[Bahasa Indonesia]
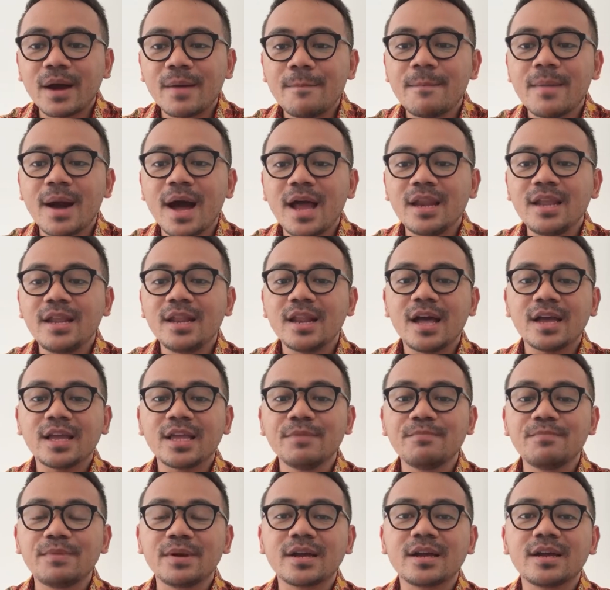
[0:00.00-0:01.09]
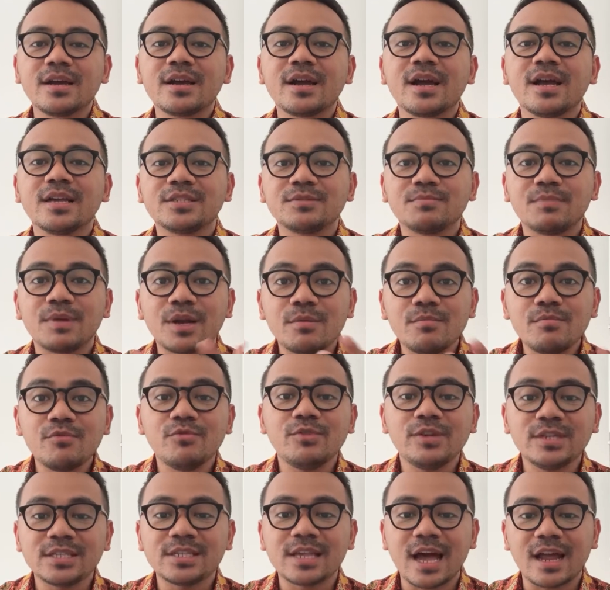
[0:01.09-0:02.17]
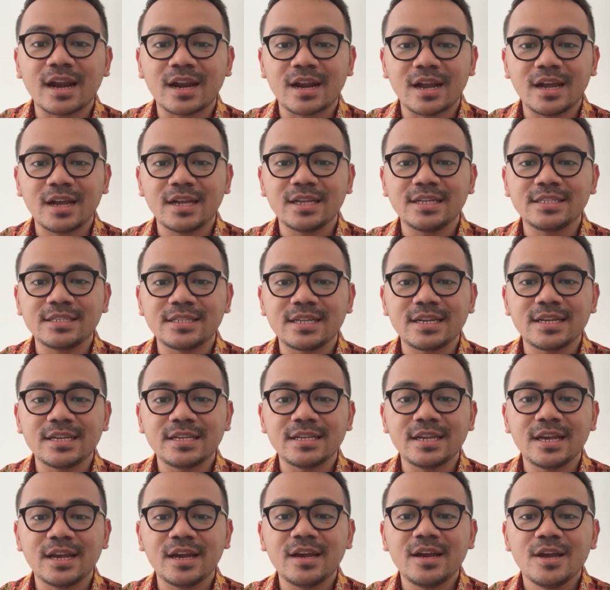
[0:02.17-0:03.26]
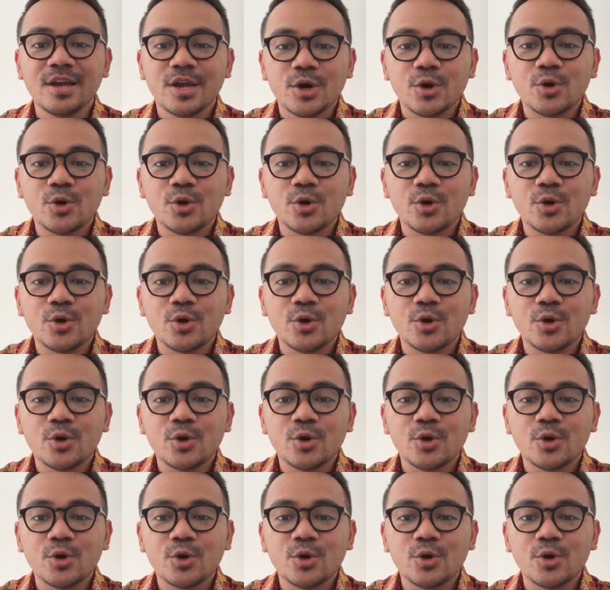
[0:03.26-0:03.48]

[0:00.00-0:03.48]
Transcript: kembali lagi bergegas menemui Sarah, istrinya,